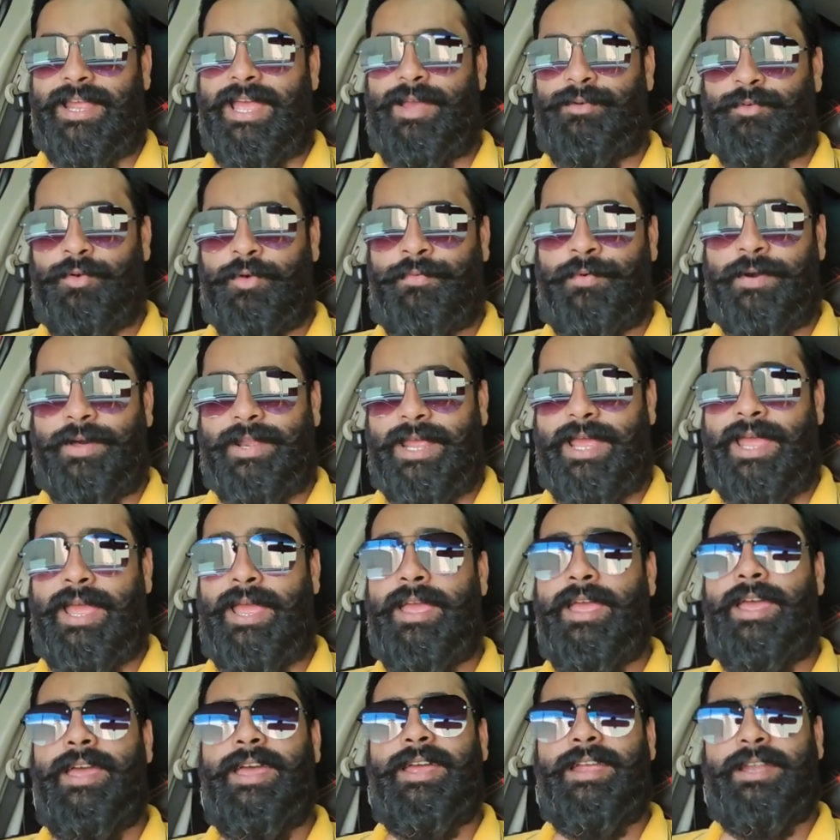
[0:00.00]
हैं वो फर
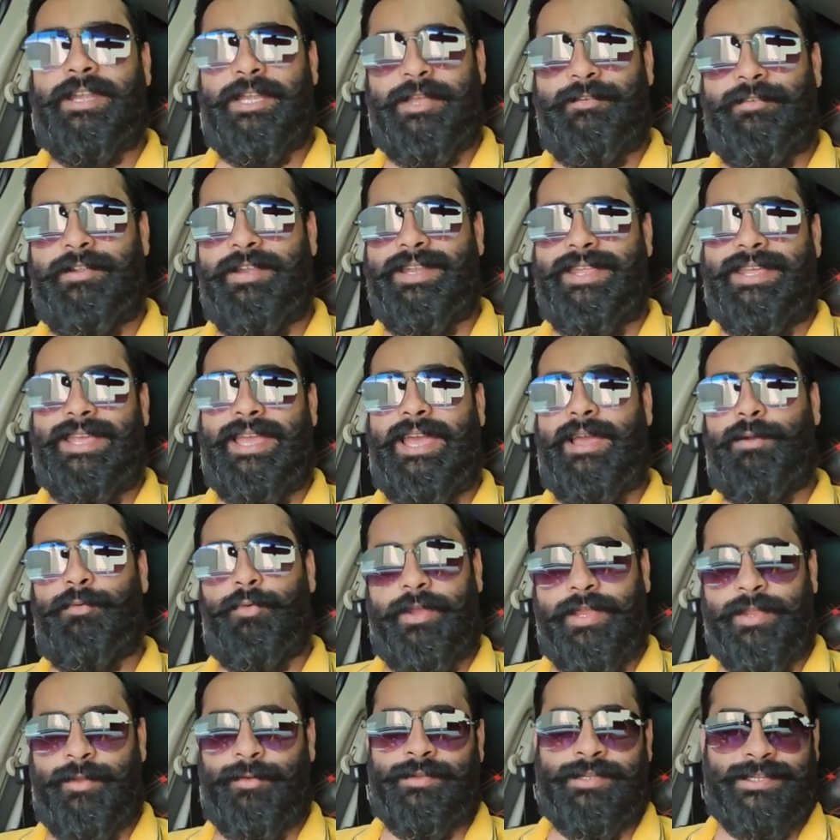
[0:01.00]
हैं डीवीडी हैं
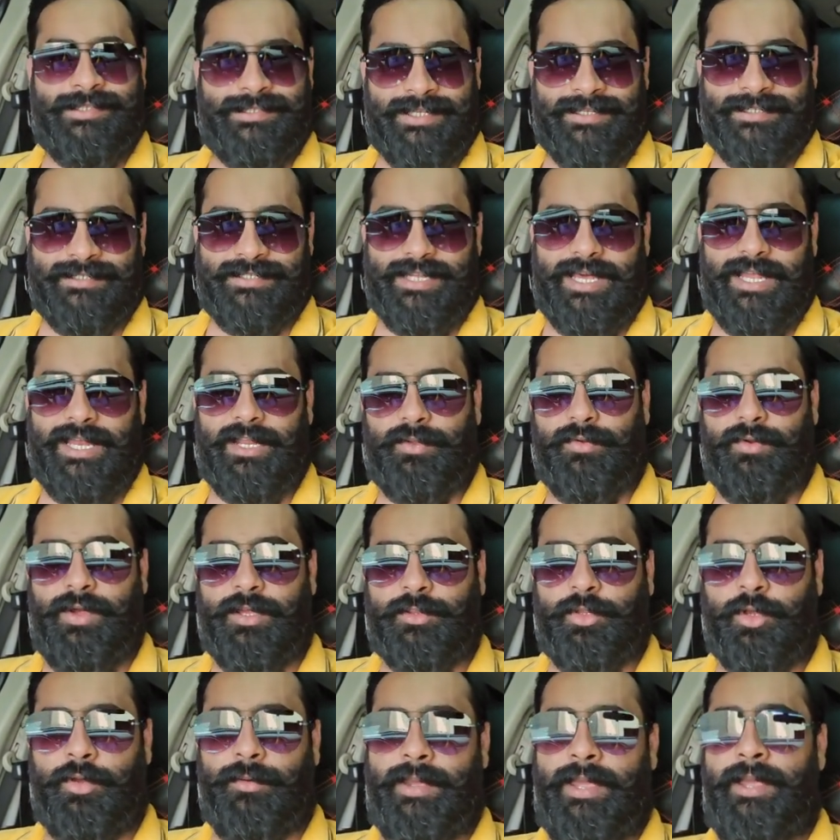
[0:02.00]
वही उन्हीं से इंस्टॉल
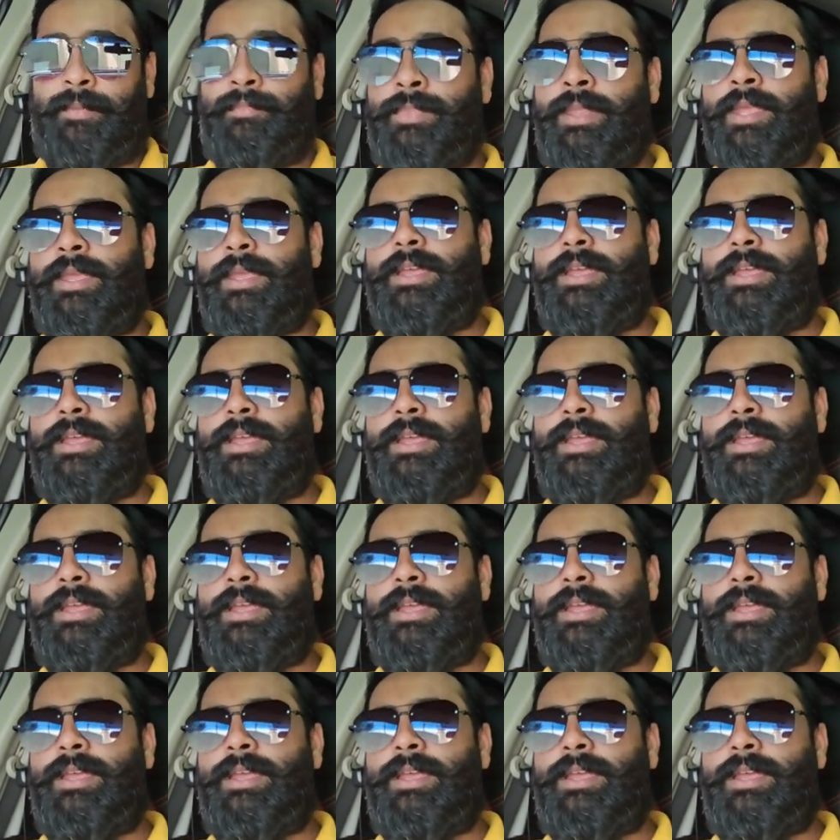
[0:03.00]
करवाता हूँ मैं